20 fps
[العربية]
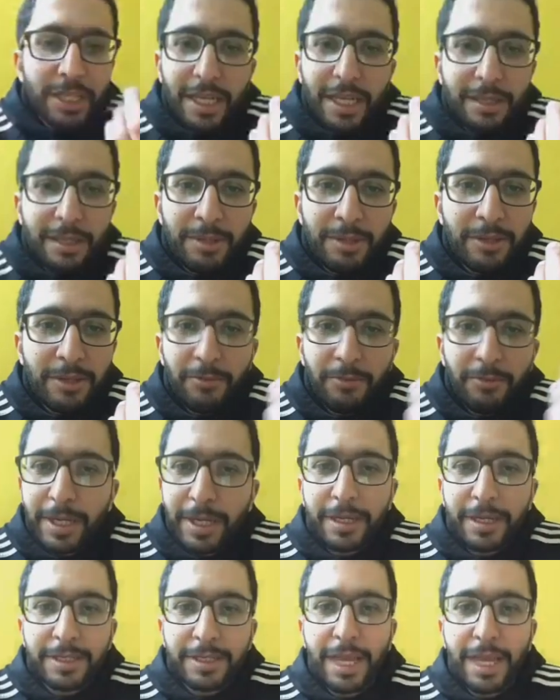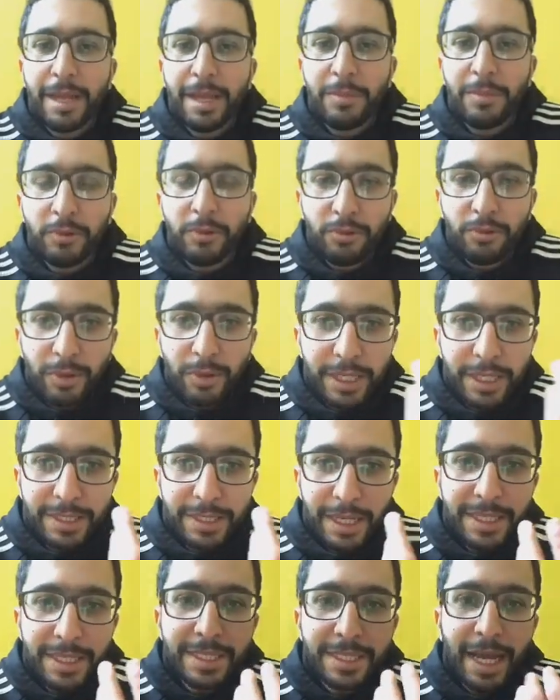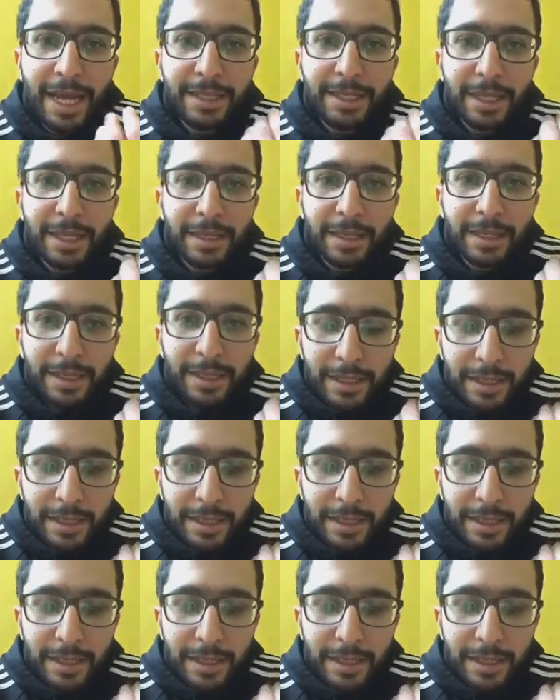اتقدمت هات مبكر انتهى الموضوع انت لسه عندك